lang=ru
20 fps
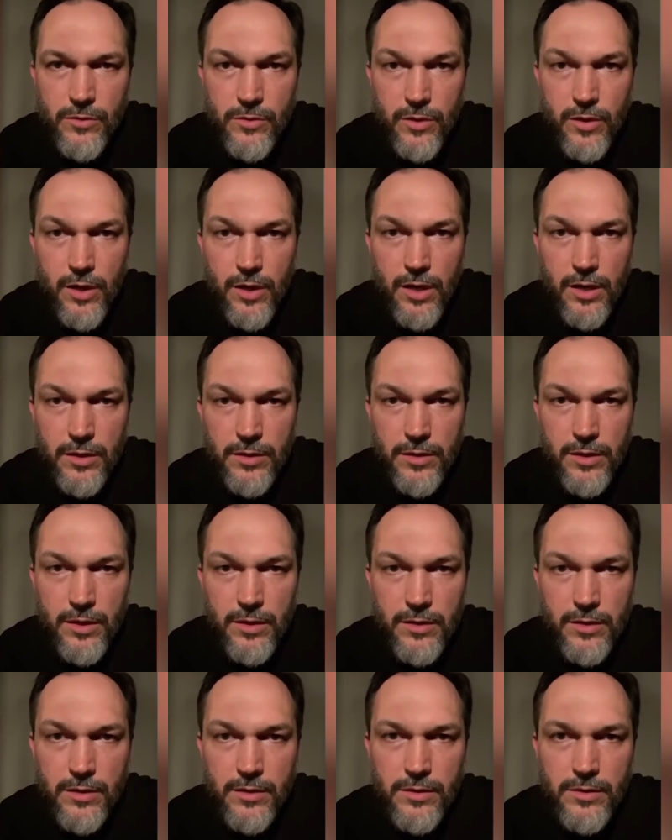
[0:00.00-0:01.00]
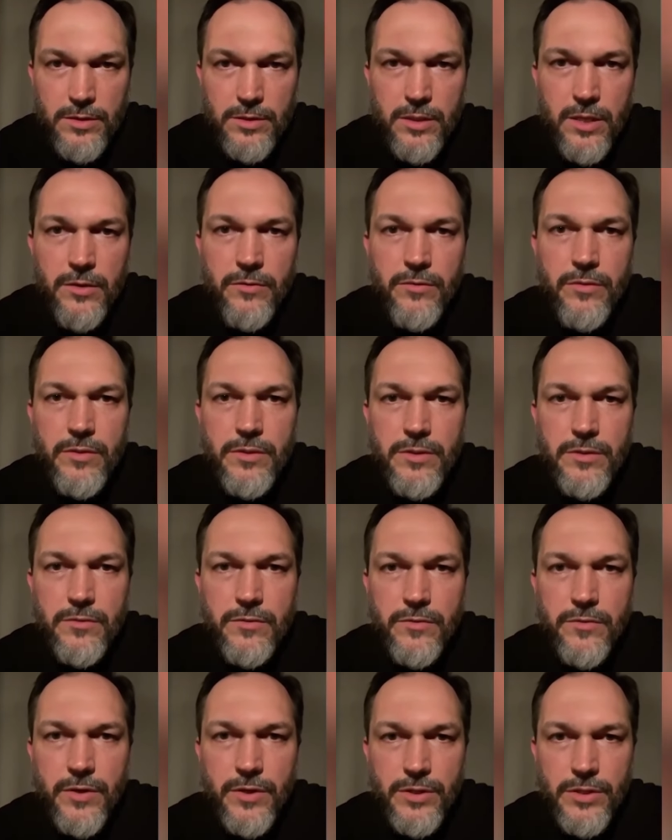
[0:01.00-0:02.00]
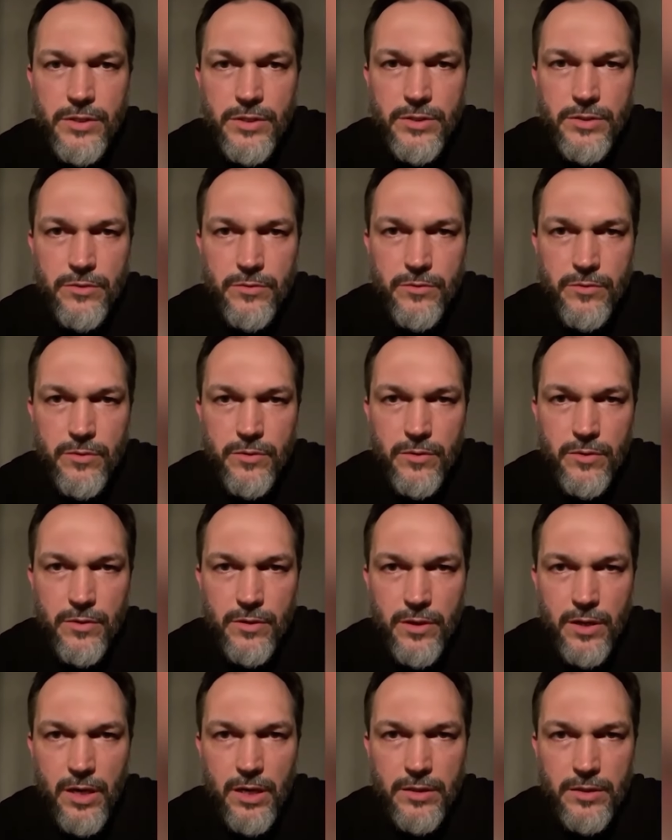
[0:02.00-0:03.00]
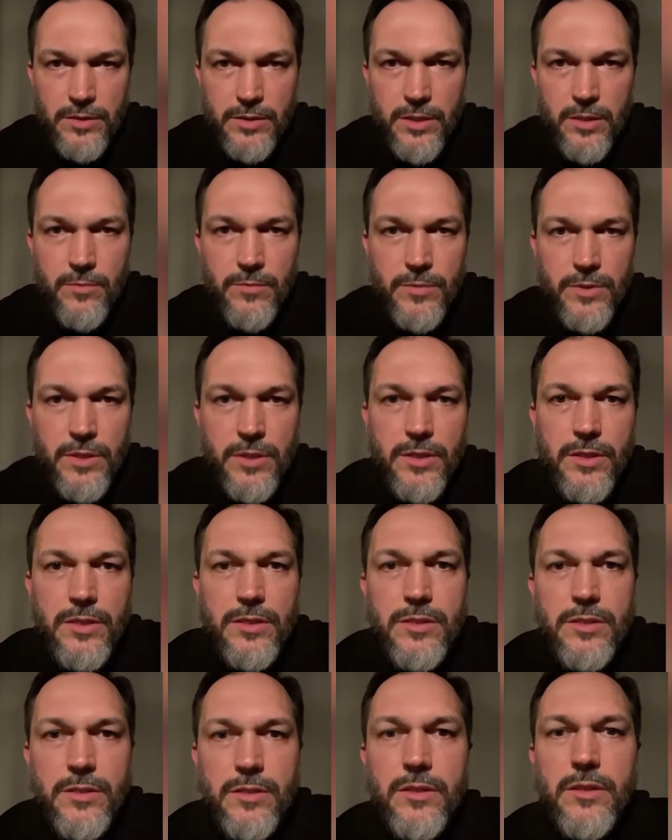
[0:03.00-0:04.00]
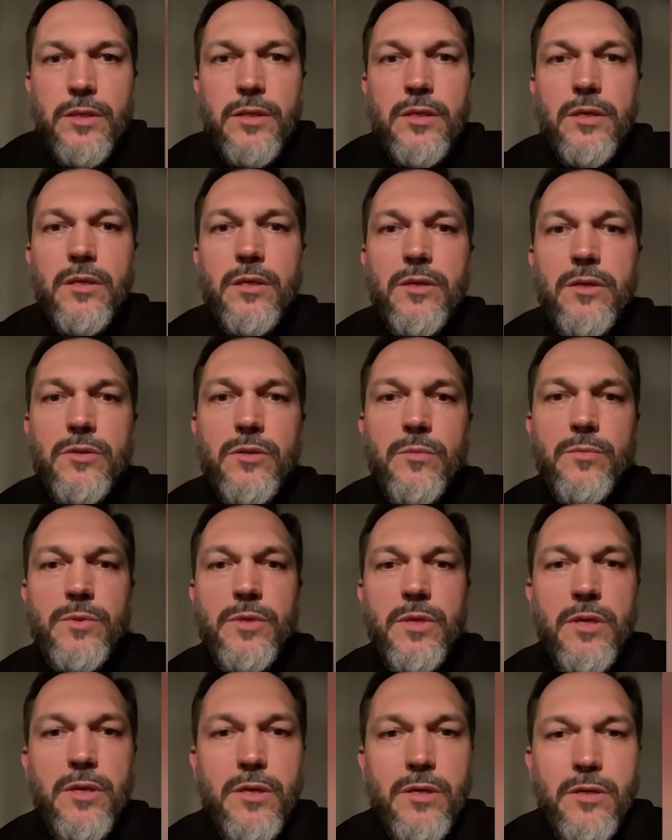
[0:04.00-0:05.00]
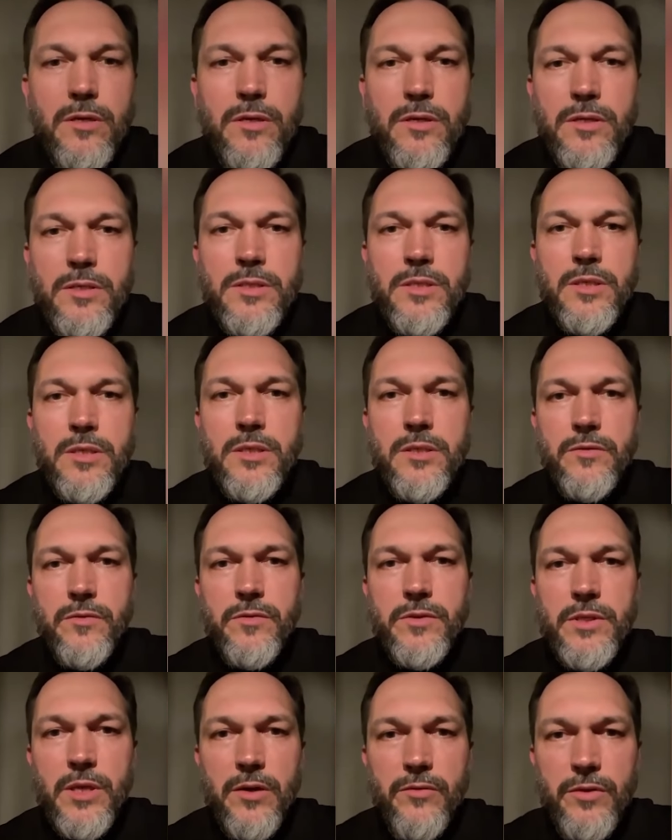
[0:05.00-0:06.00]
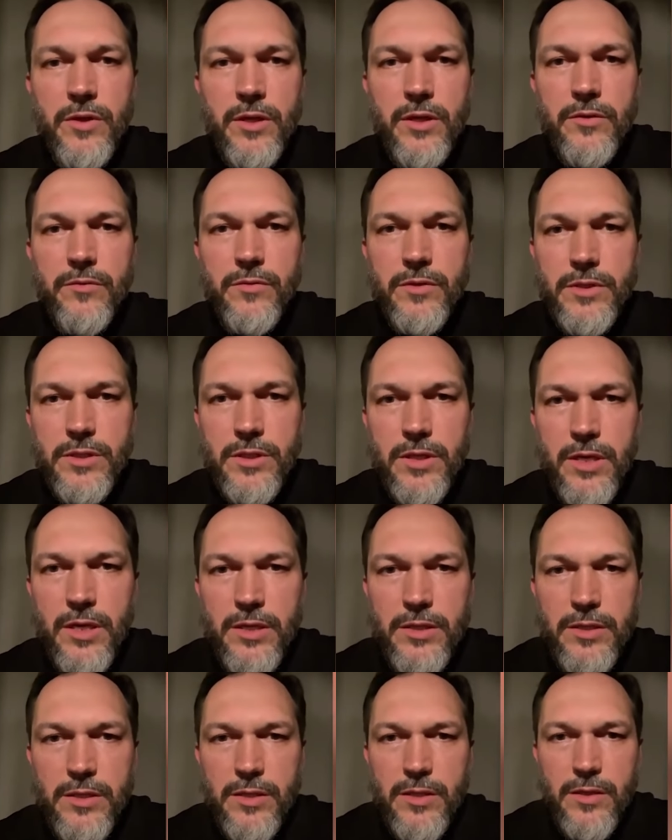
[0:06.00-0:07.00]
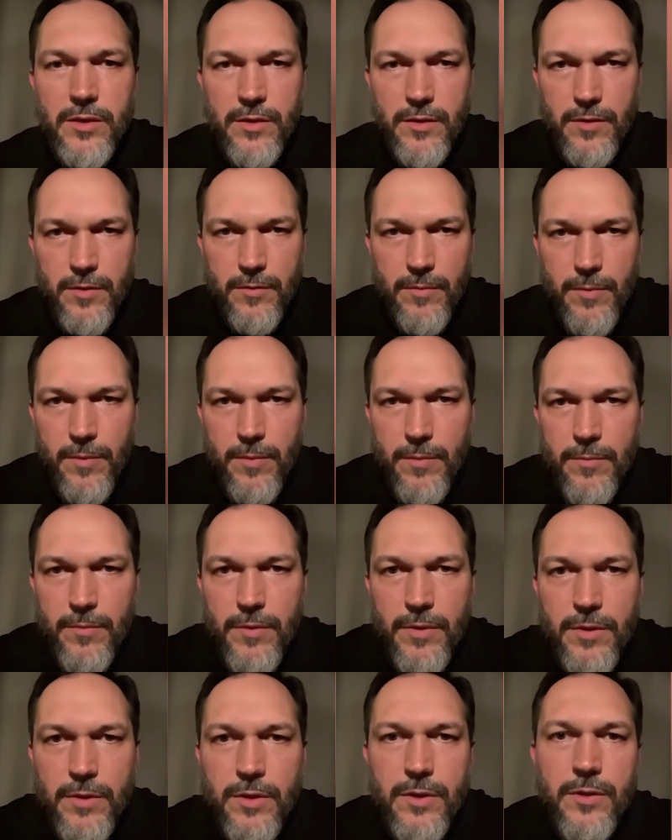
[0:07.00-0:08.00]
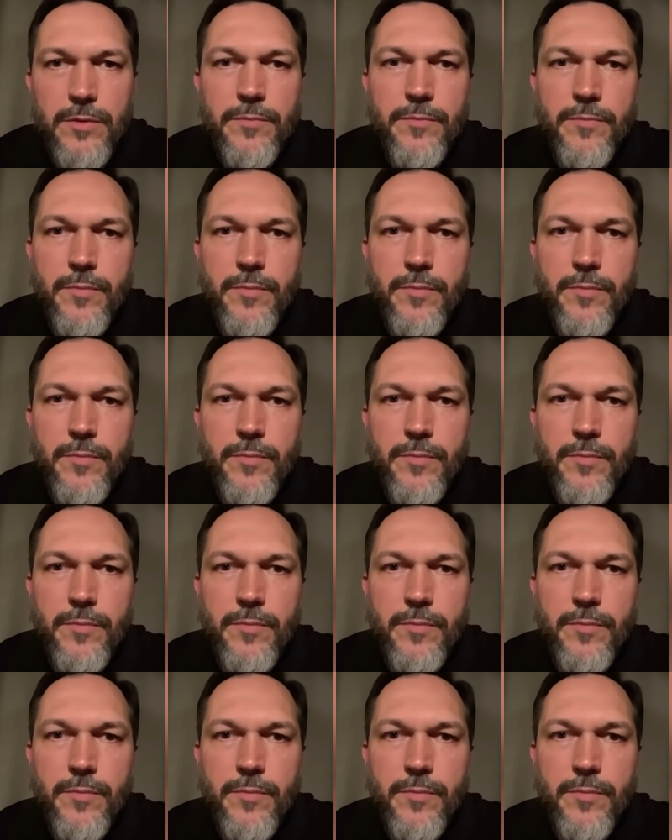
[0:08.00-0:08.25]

как надо, и сравнивается со своей жизнью, как на самом деле есть. И, собственно, из этого сравнения вытекает и